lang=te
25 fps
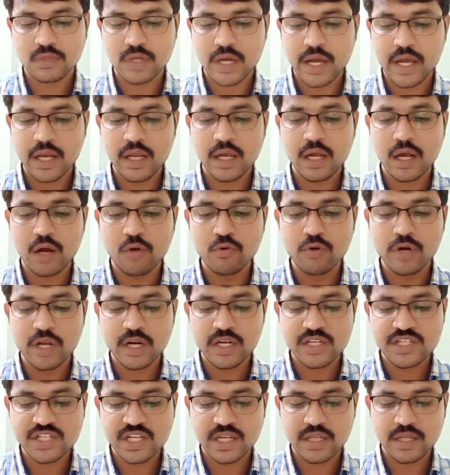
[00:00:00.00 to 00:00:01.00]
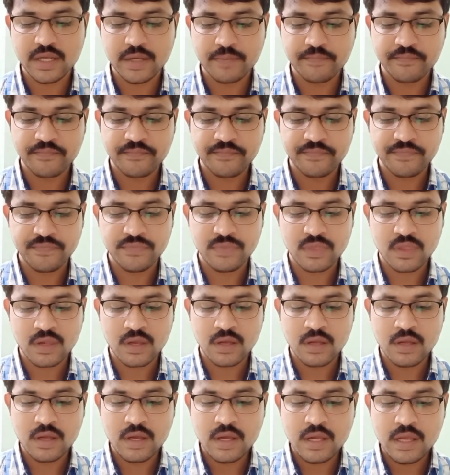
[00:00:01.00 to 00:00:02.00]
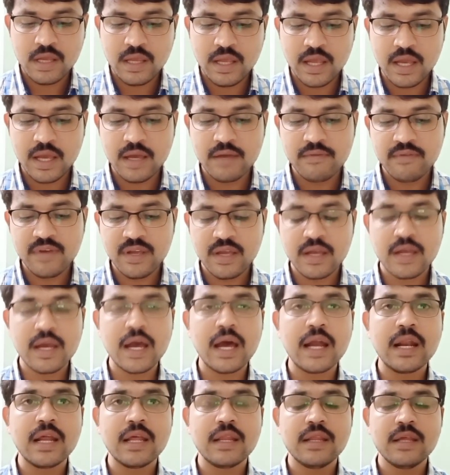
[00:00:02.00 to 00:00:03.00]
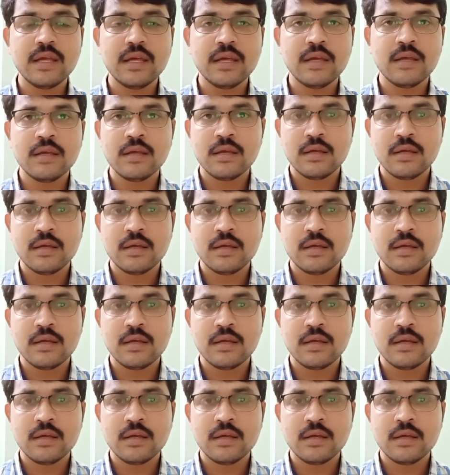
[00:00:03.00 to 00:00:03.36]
ఆయన కౌంటర్ ఇచ్చేది ఏవి అనేది